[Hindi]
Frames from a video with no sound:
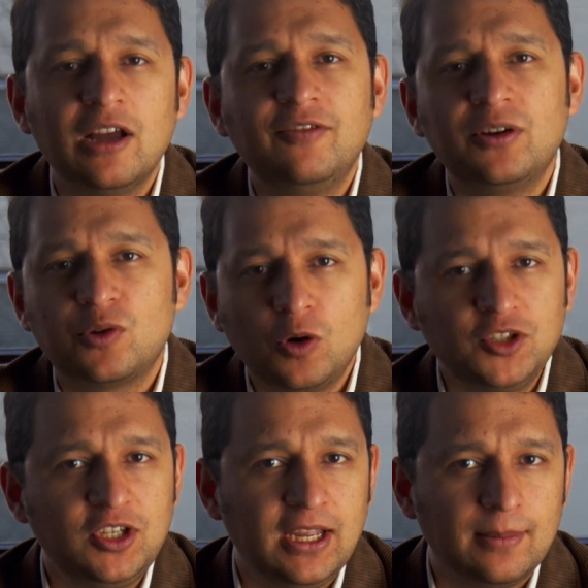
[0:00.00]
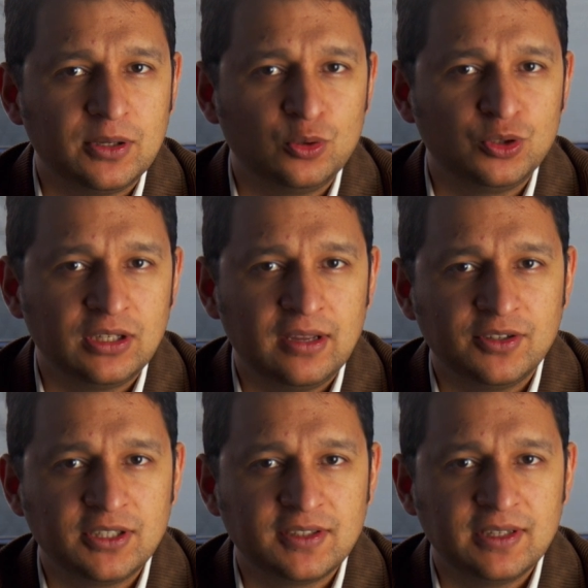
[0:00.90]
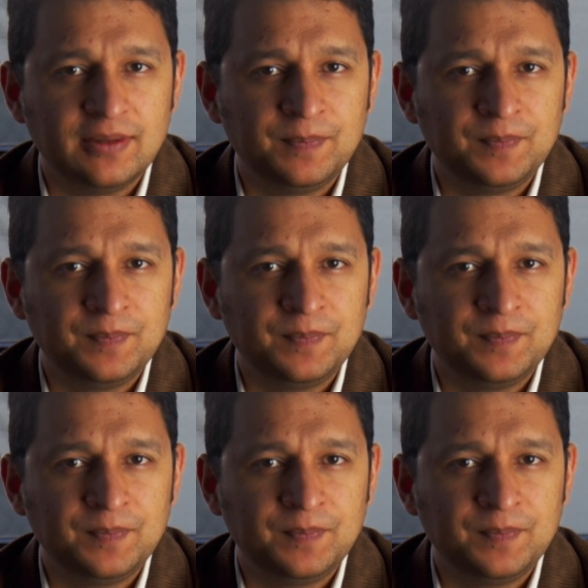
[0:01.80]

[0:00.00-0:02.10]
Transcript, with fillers: या फिर रोशनी के प्रदूषण की वजह से